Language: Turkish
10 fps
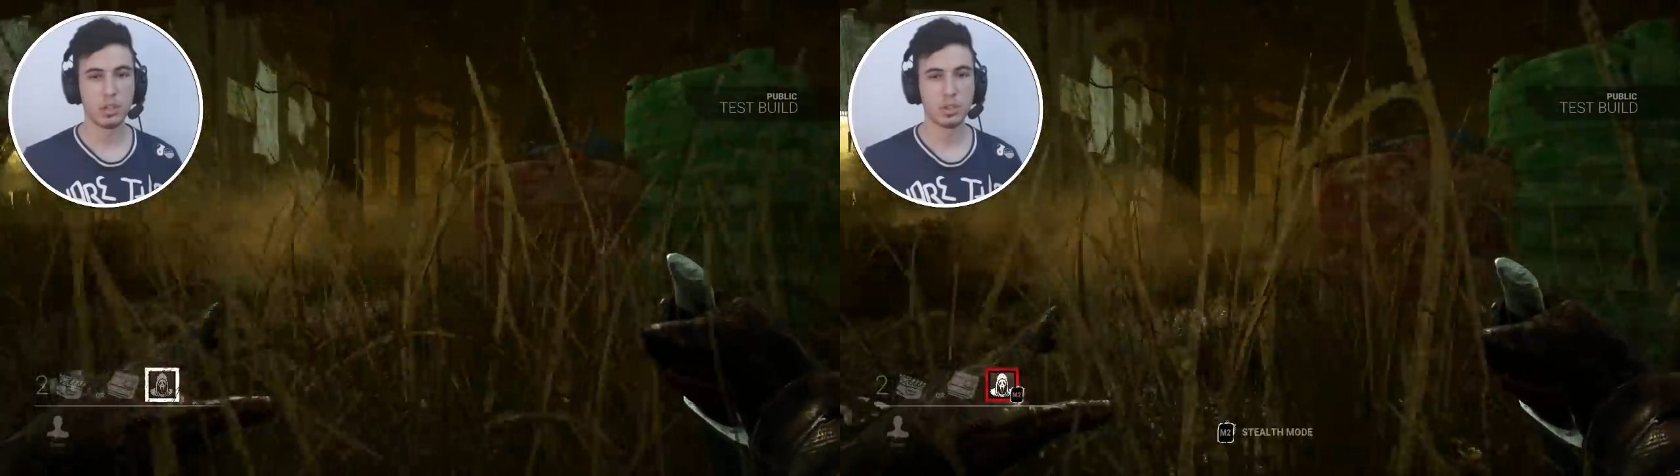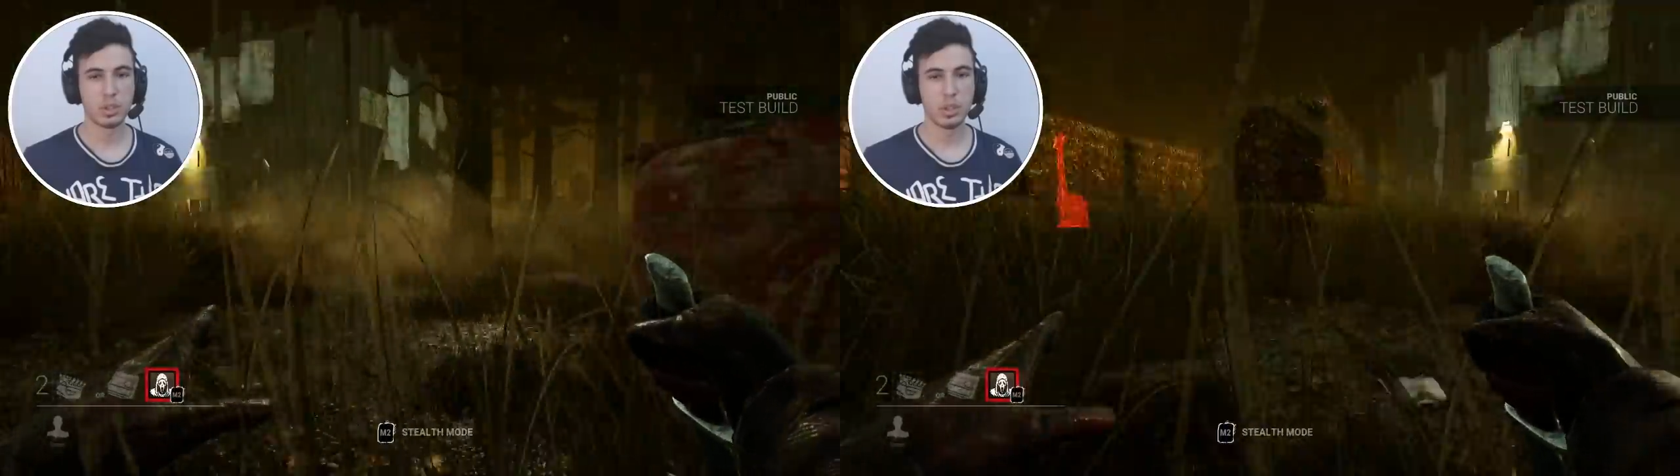gidiyor.
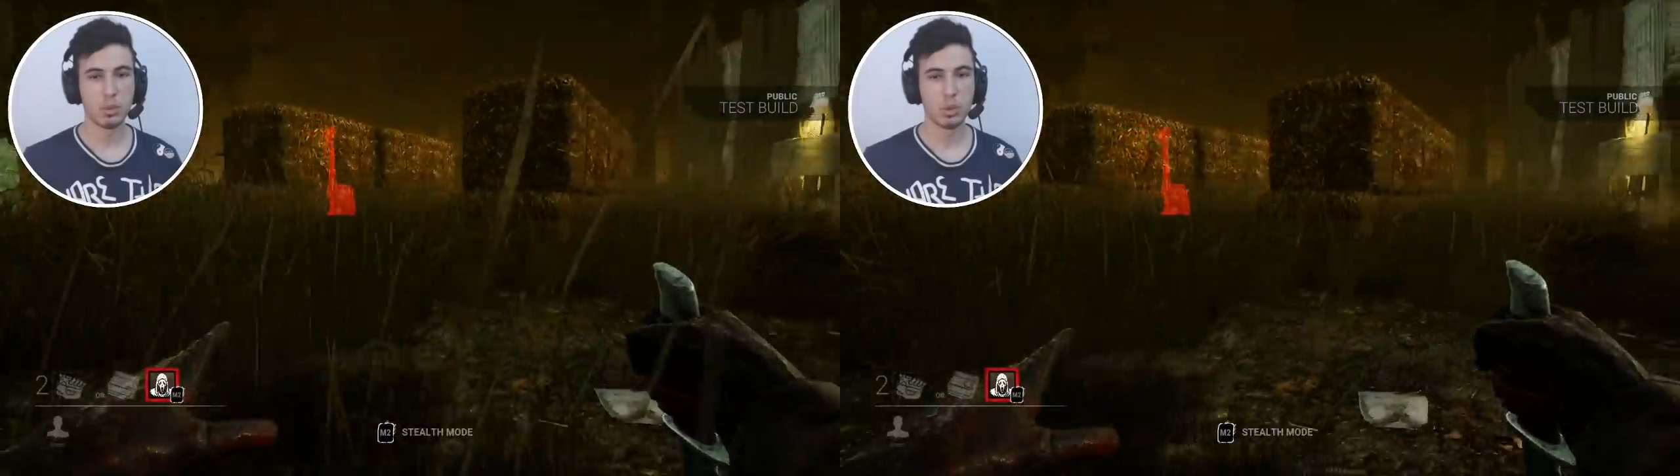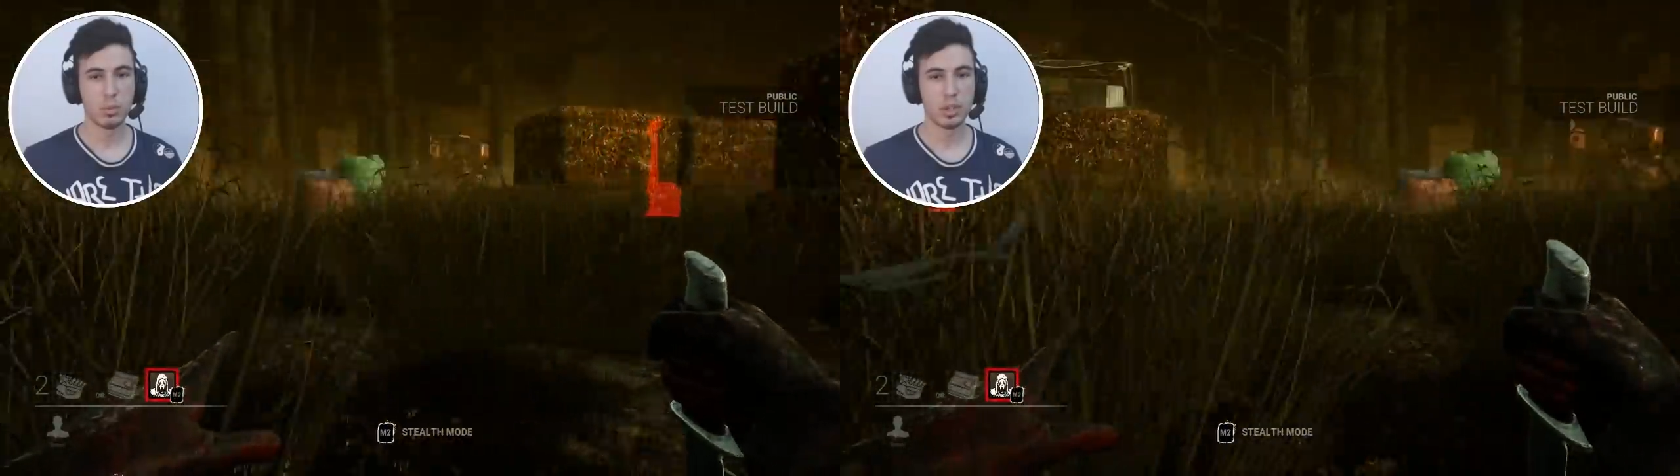aynı hızda
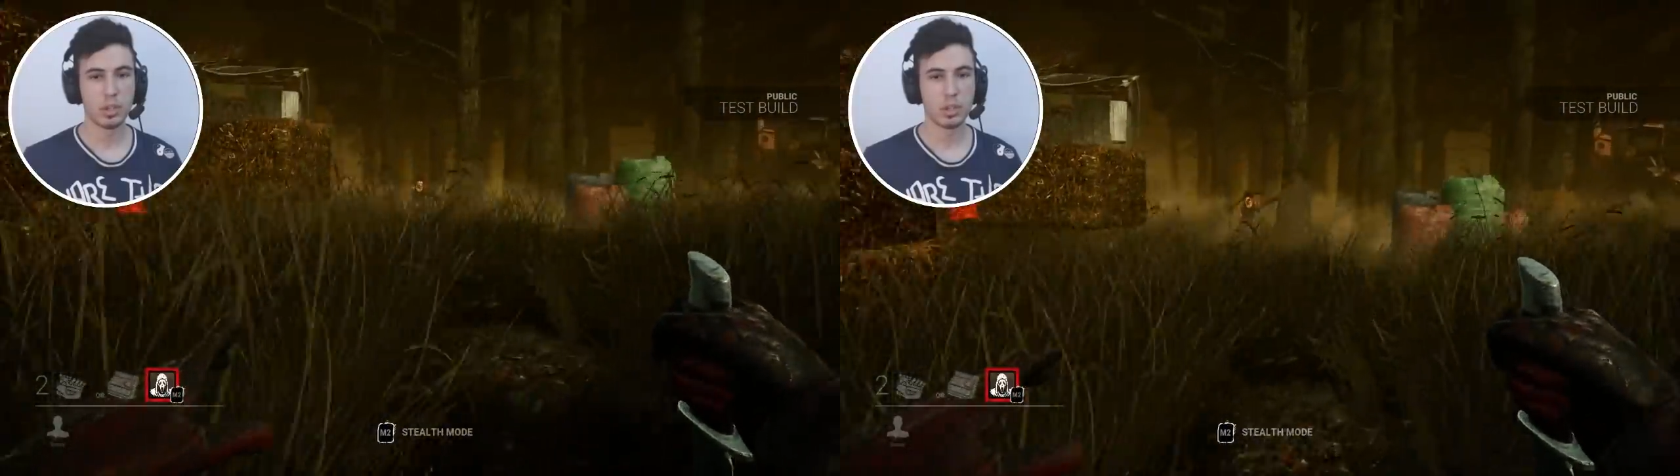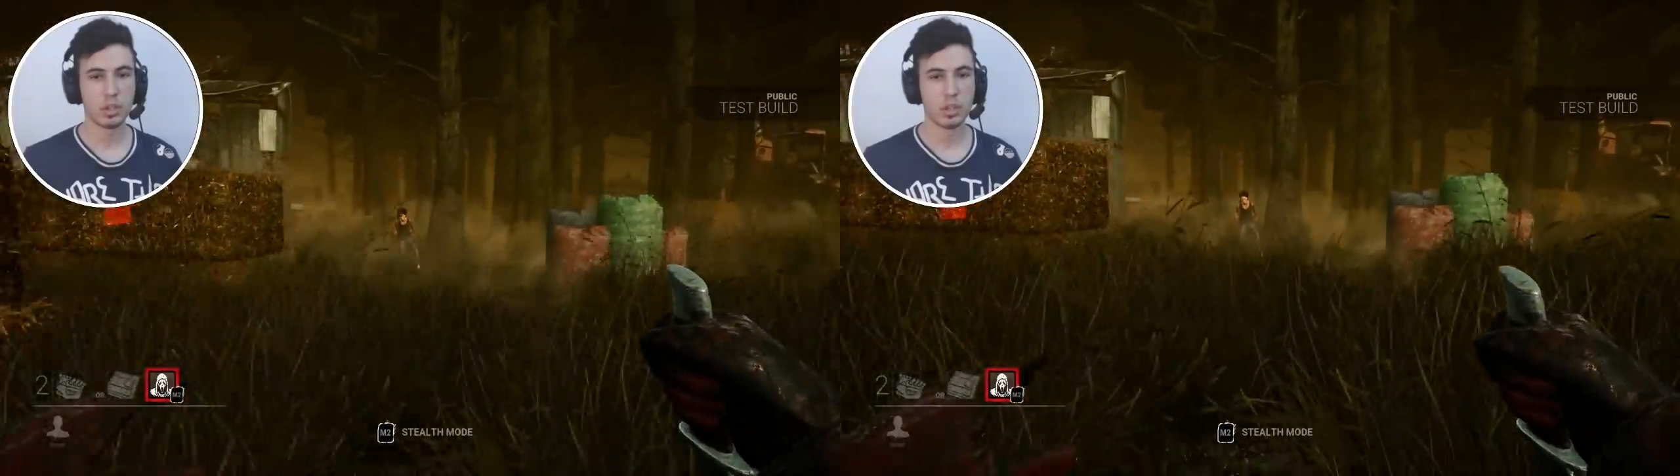gidiyorum
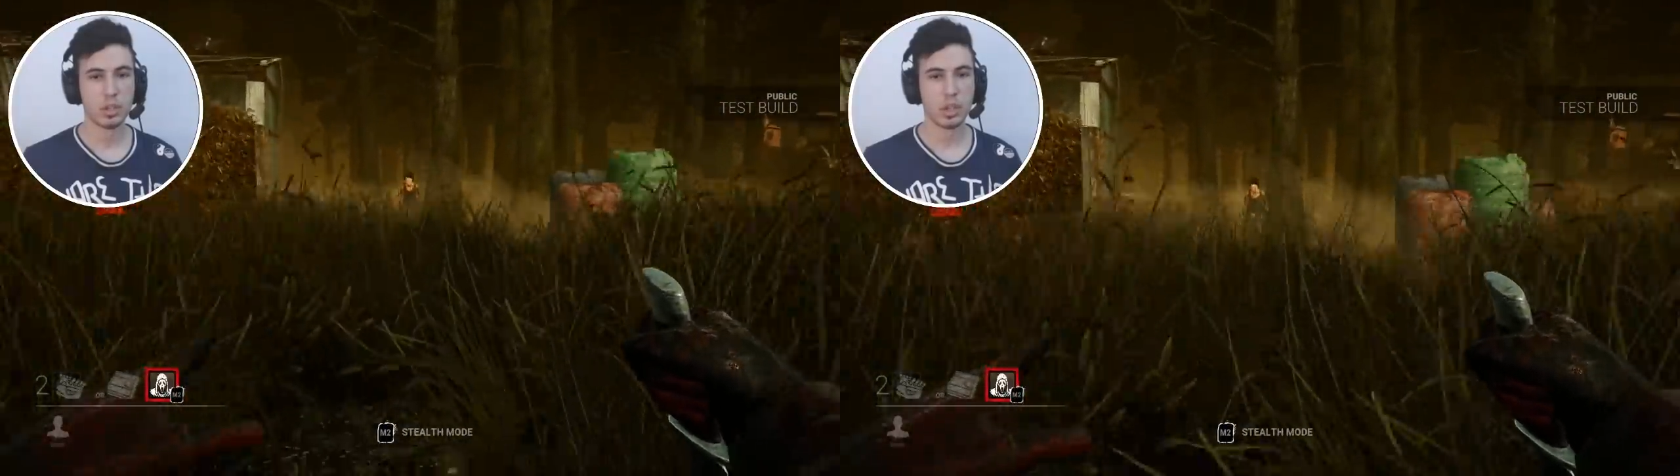yani.